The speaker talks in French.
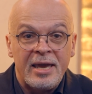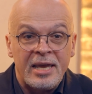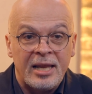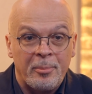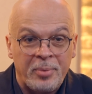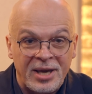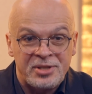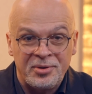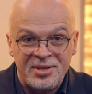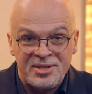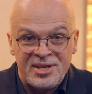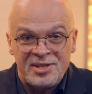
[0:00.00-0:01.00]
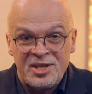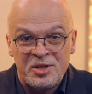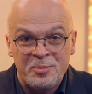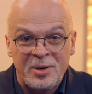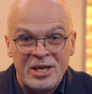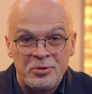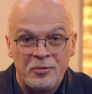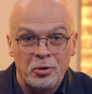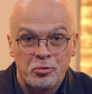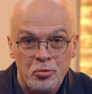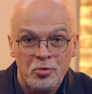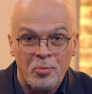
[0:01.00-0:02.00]
il a présenté ses esprits
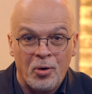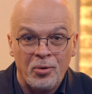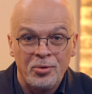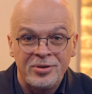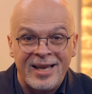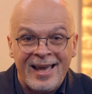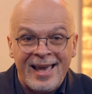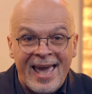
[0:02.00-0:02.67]
devant tout le monde